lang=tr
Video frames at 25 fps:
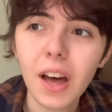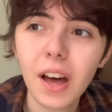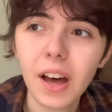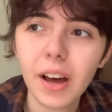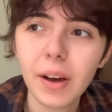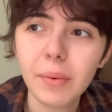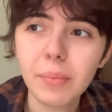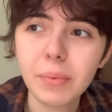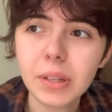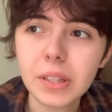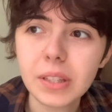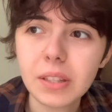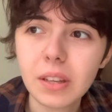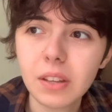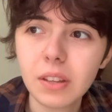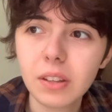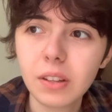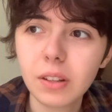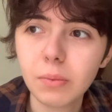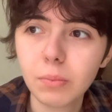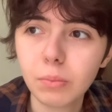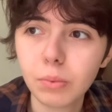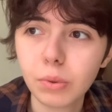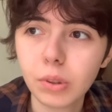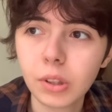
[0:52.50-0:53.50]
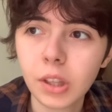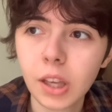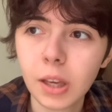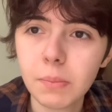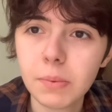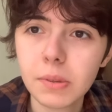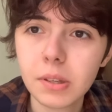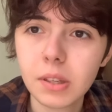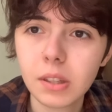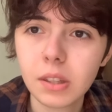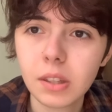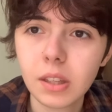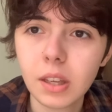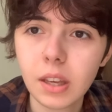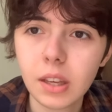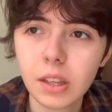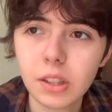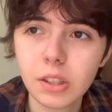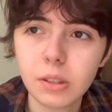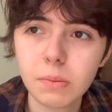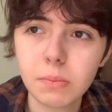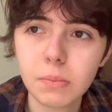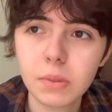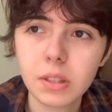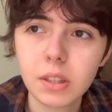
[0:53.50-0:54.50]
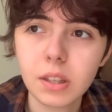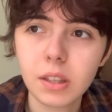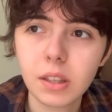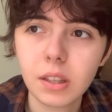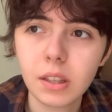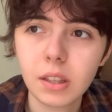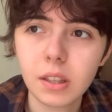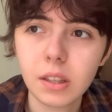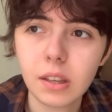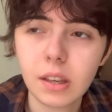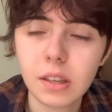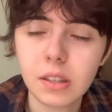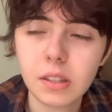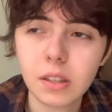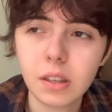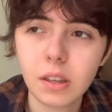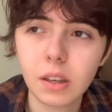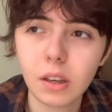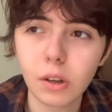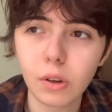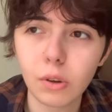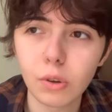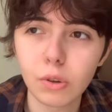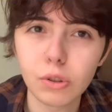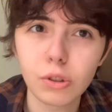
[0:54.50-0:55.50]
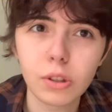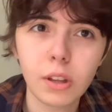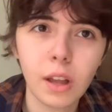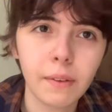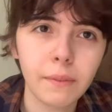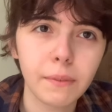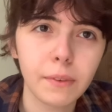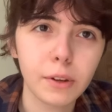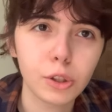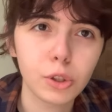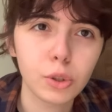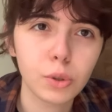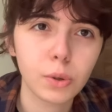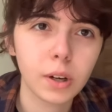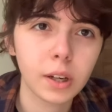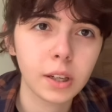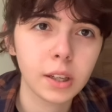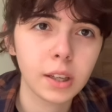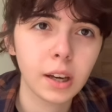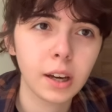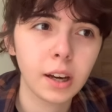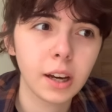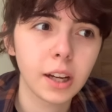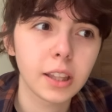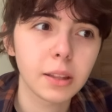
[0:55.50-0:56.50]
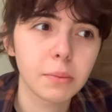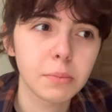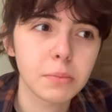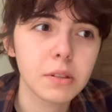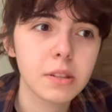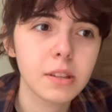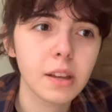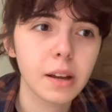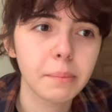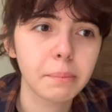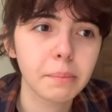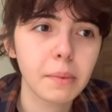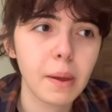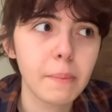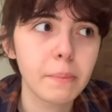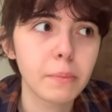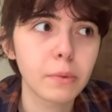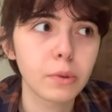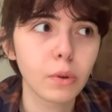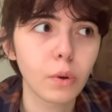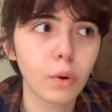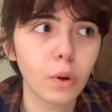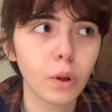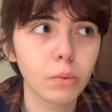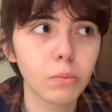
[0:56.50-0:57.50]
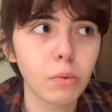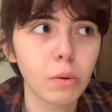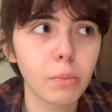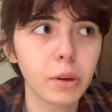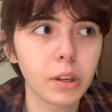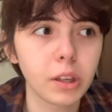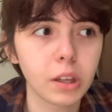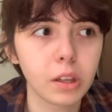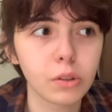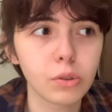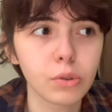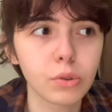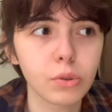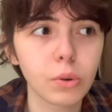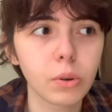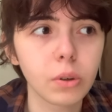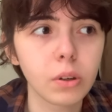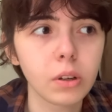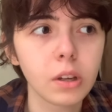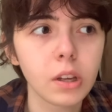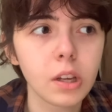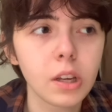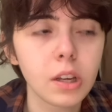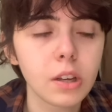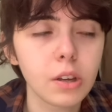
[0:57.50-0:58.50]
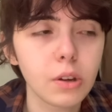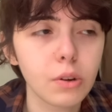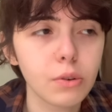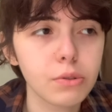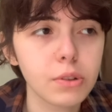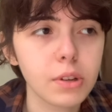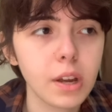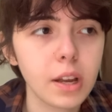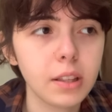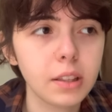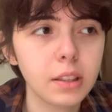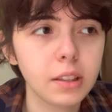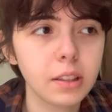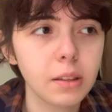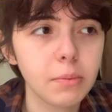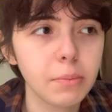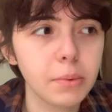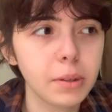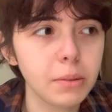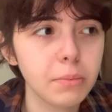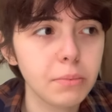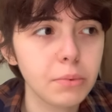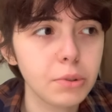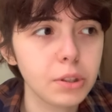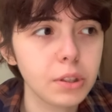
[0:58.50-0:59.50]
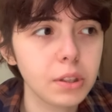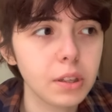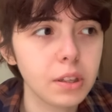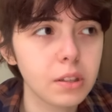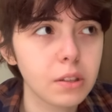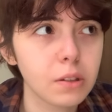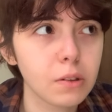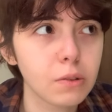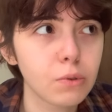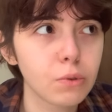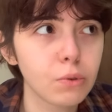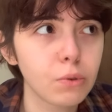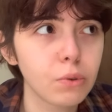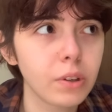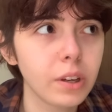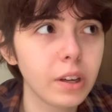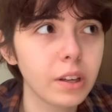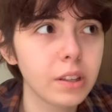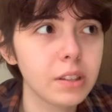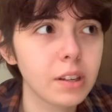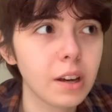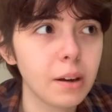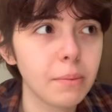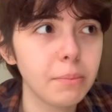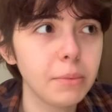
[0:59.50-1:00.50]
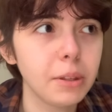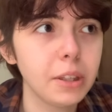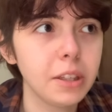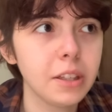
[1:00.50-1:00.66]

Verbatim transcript: Ama sanırım bunun hepsinde içimizdeki eskiye özlem ve şu anki halimizden memnun olmama yatıyor. Özellikle benim için eski Türkiye tam bir